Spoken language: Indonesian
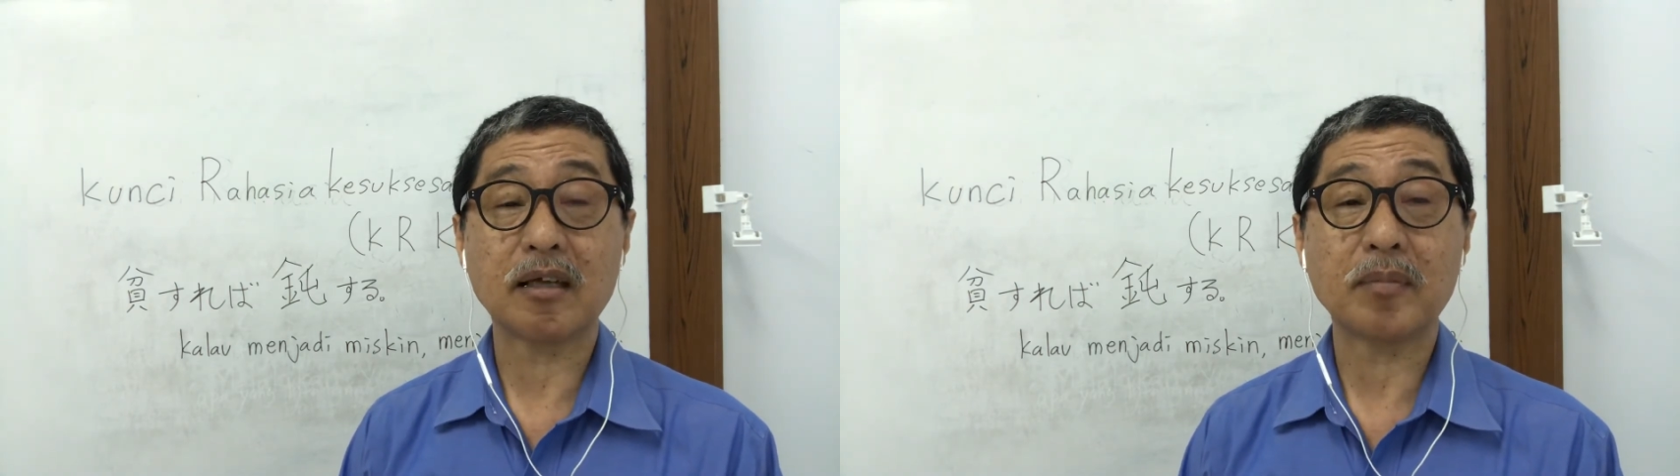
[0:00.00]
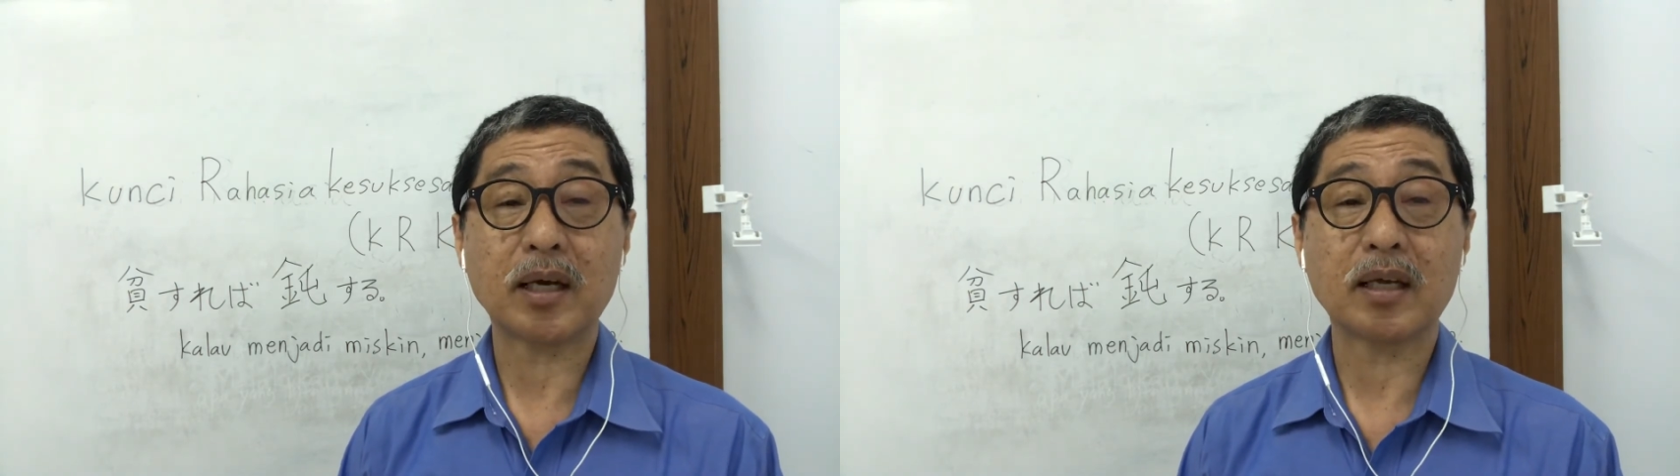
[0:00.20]

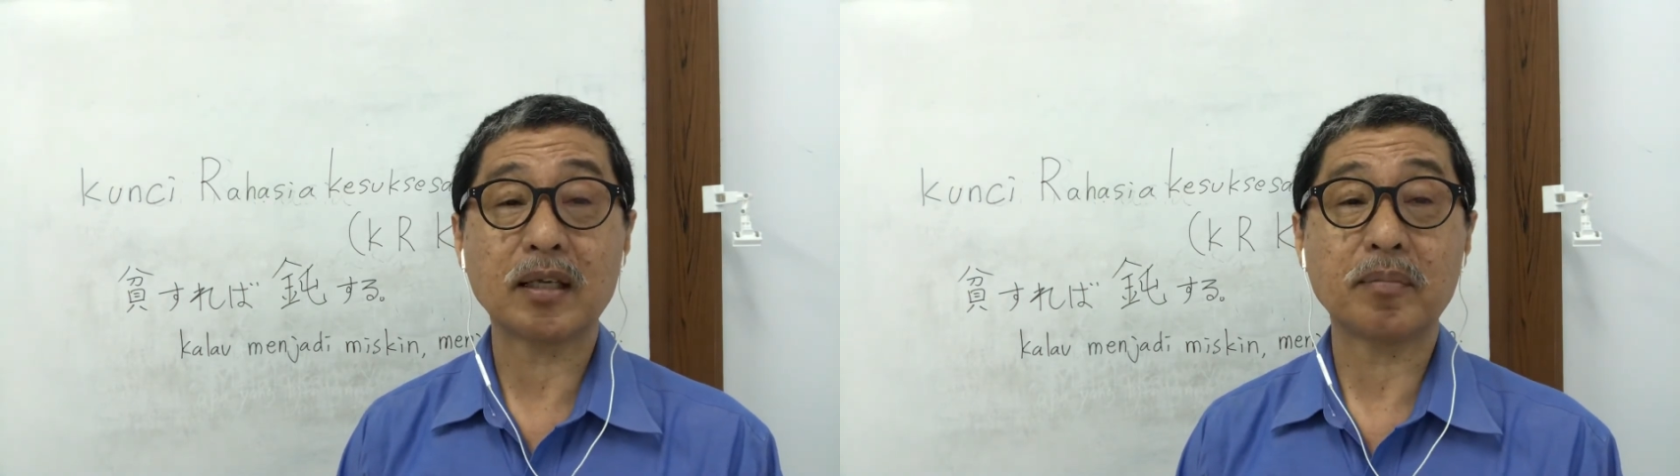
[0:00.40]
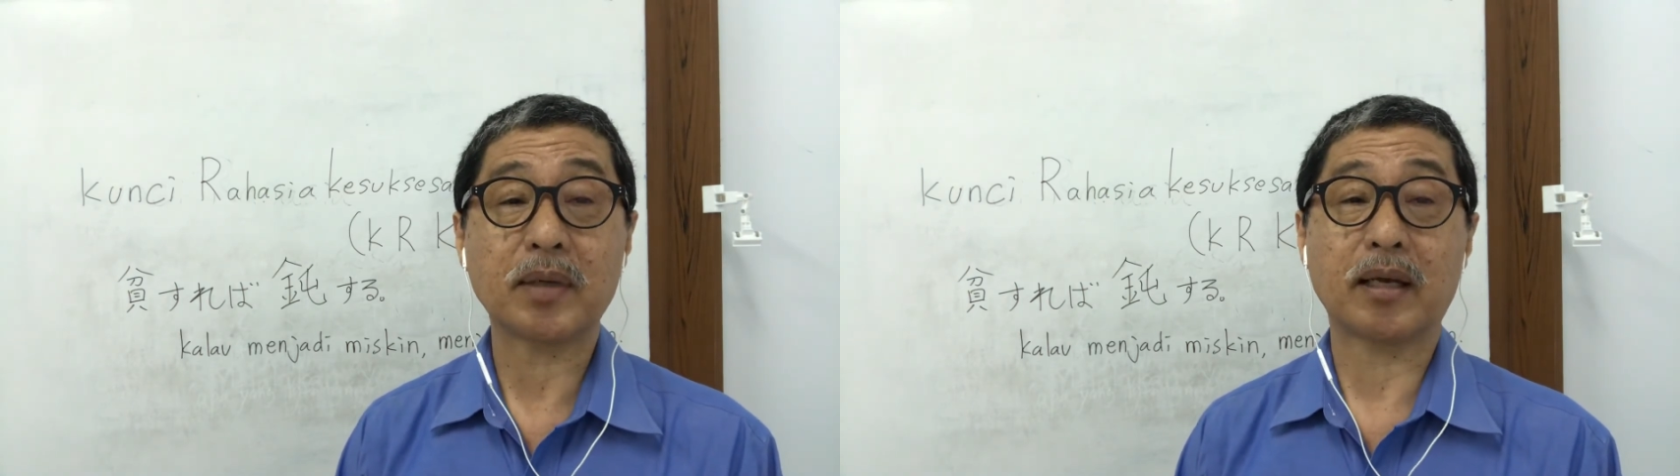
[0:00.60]

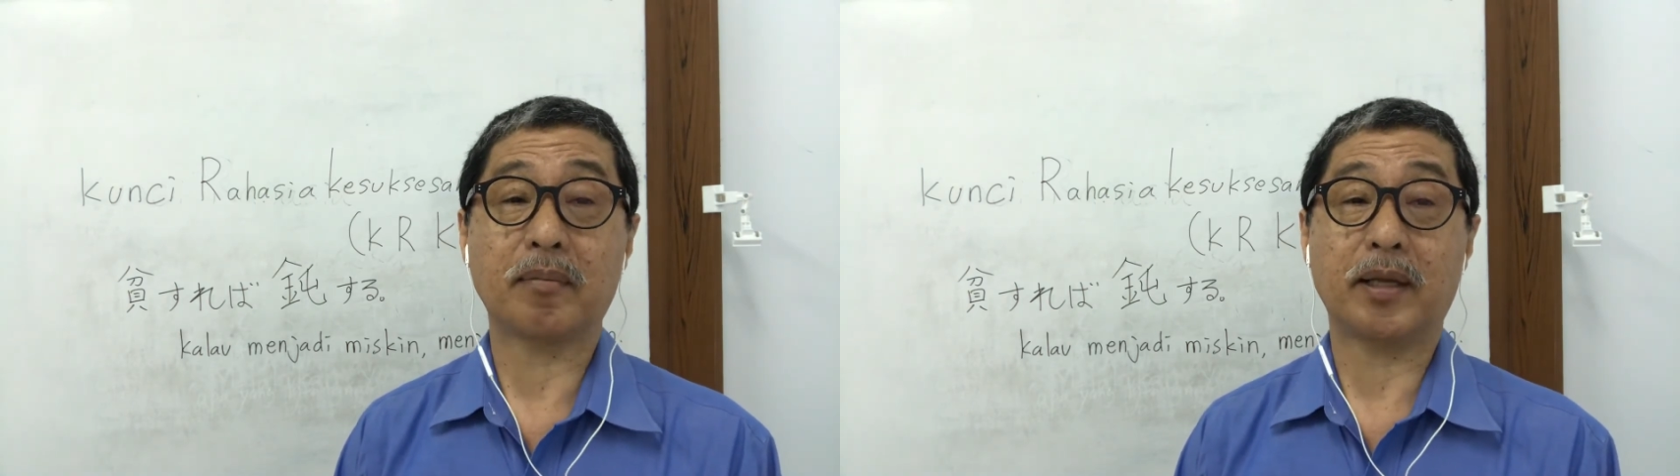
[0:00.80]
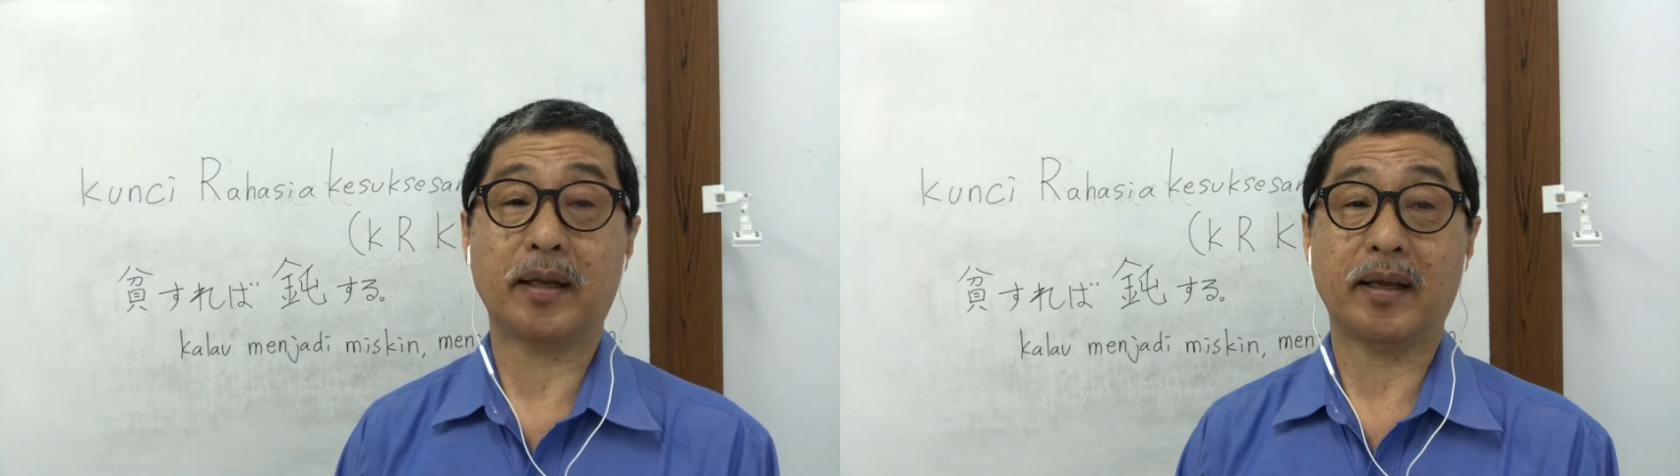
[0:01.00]
makanan
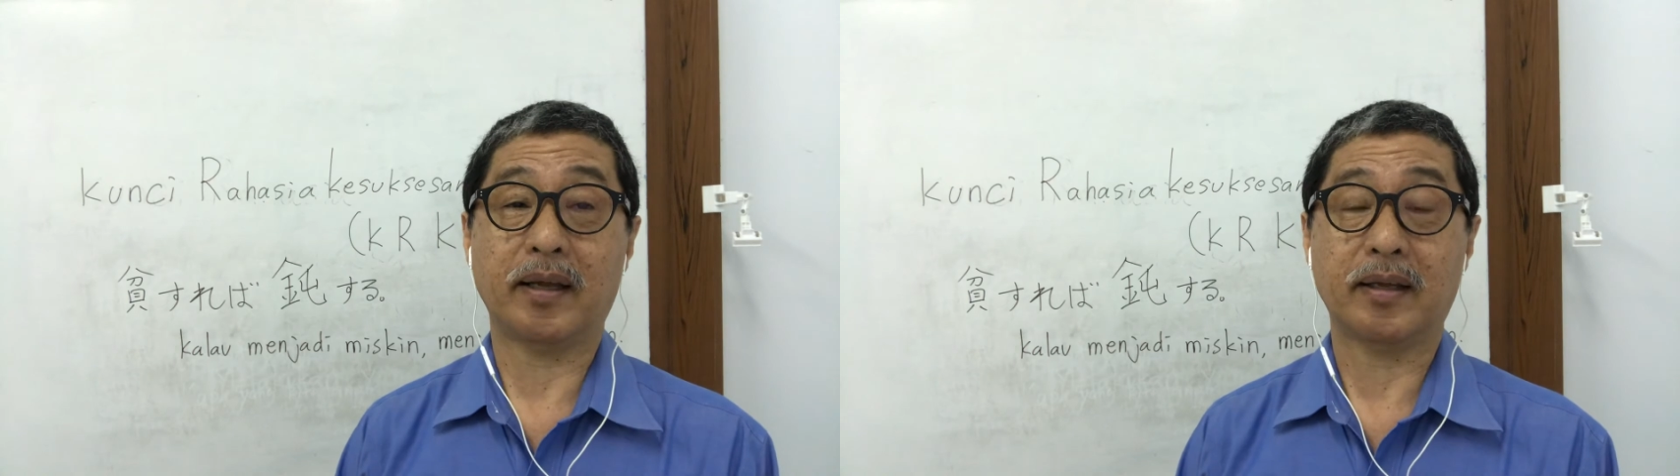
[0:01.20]
bagaimana?